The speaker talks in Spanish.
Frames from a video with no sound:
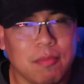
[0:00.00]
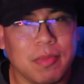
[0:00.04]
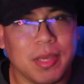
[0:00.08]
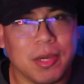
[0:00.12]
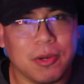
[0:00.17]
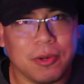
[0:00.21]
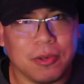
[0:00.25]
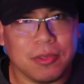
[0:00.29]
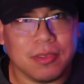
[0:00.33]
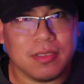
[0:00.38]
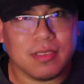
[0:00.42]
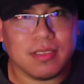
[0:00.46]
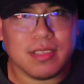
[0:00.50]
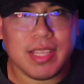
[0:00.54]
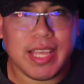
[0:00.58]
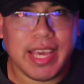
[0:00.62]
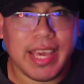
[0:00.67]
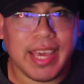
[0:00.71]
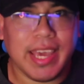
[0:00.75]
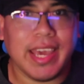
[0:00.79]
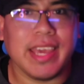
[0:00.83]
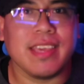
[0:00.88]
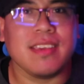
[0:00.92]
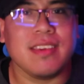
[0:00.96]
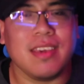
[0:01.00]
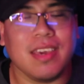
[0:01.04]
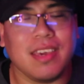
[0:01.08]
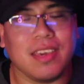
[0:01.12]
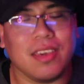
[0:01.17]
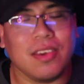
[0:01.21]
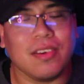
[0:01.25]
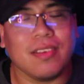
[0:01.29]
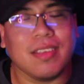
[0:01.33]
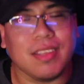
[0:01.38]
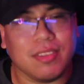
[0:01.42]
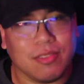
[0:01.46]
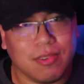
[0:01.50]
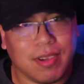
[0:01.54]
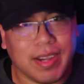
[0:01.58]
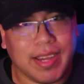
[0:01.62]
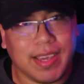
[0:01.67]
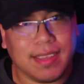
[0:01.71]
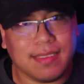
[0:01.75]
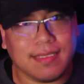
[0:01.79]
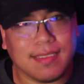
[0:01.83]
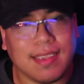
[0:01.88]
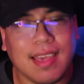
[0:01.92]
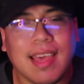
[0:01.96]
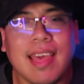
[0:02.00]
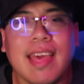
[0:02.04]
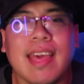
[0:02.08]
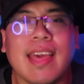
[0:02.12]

Me Good de Gigio de Twice.